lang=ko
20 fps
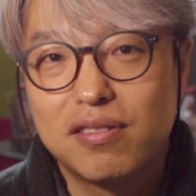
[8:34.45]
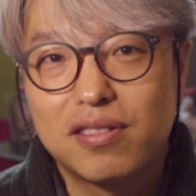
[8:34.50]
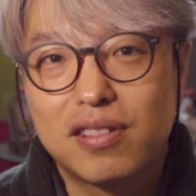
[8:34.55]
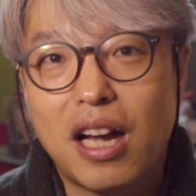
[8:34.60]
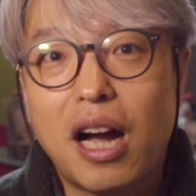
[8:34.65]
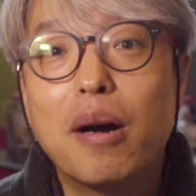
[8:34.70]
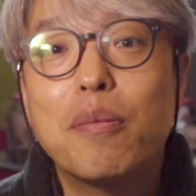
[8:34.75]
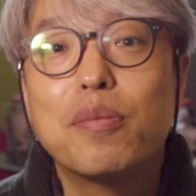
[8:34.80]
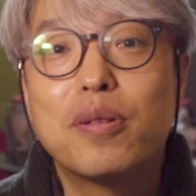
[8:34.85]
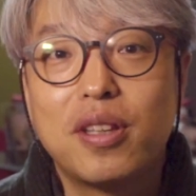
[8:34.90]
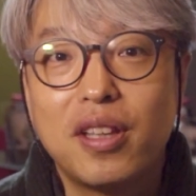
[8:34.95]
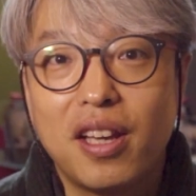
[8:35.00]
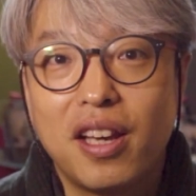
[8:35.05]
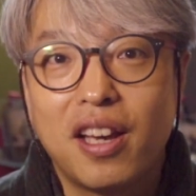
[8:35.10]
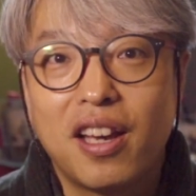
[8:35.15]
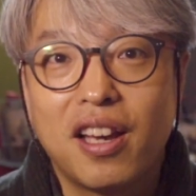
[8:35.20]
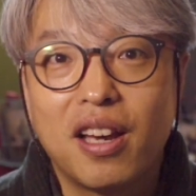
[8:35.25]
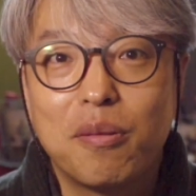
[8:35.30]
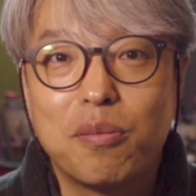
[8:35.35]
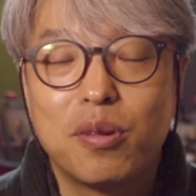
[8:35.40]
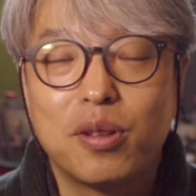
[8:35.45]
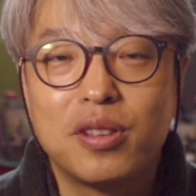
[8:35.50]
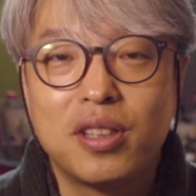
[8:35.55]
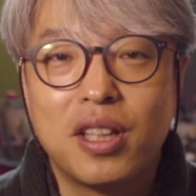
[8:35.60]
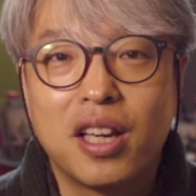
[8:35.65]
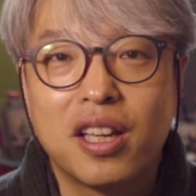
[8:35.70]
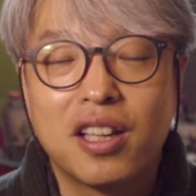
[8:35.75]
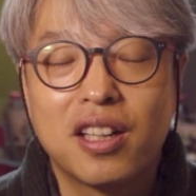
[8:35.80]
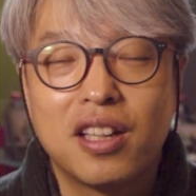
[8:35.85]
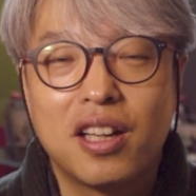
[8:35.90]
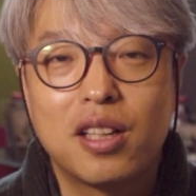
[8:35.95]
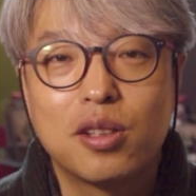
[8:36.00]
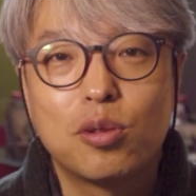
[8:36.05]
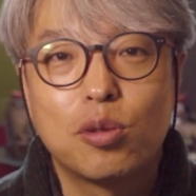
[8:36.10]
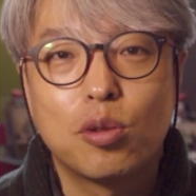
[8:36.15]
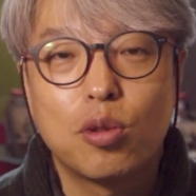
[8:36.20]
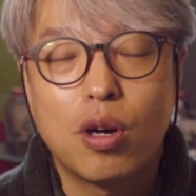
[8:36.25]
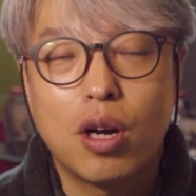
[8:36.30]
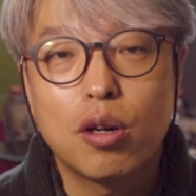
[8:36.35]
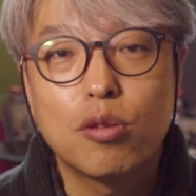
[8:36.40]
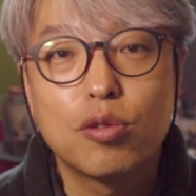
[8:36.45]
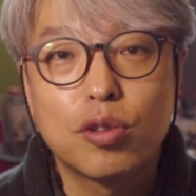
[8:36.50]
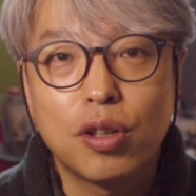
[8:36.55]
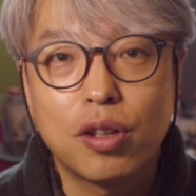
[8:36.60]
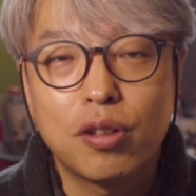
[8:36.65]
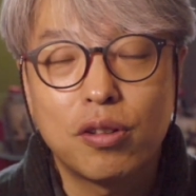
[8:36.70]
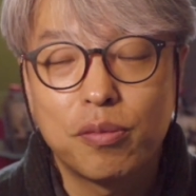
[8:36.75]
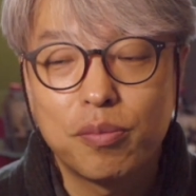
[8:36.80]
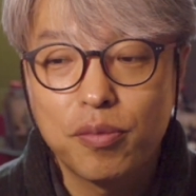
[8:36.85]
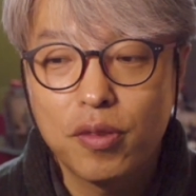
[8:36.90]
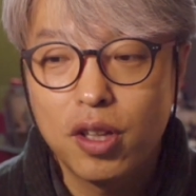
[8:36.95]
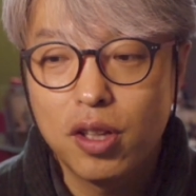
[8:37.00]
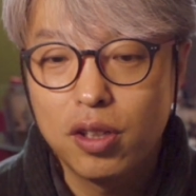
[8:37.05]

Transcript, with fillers: 다음 기회에 한번 얘기를 하도록 하고요.